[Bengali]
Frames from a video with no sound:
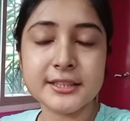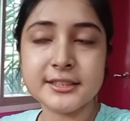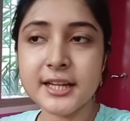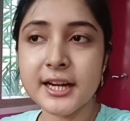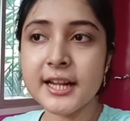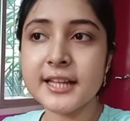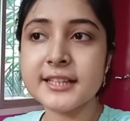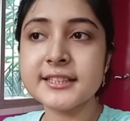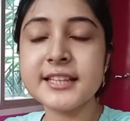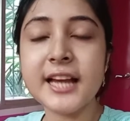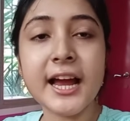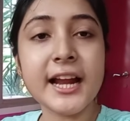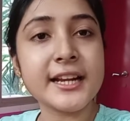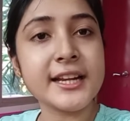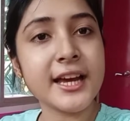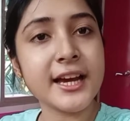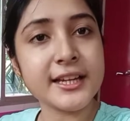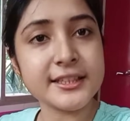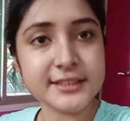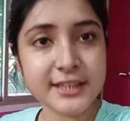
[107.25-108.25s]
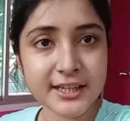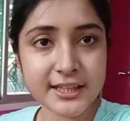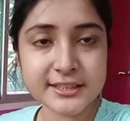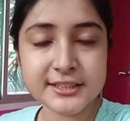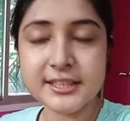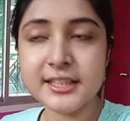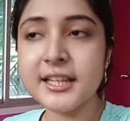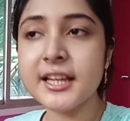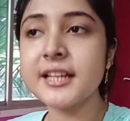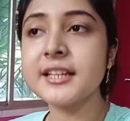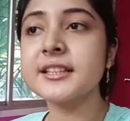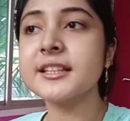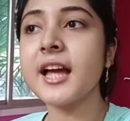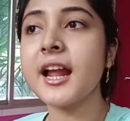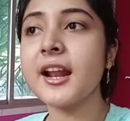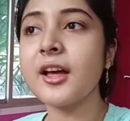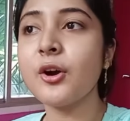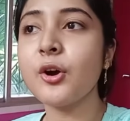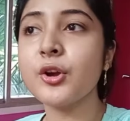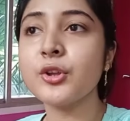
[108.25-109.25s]
যারা জাঠা যারা ছিলেন
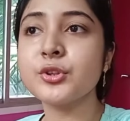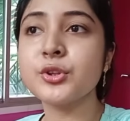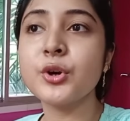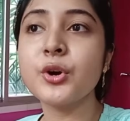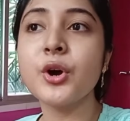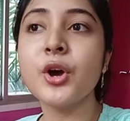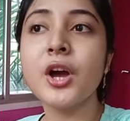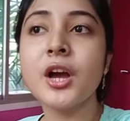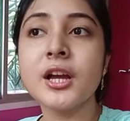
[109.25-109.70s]
তারা হয়তো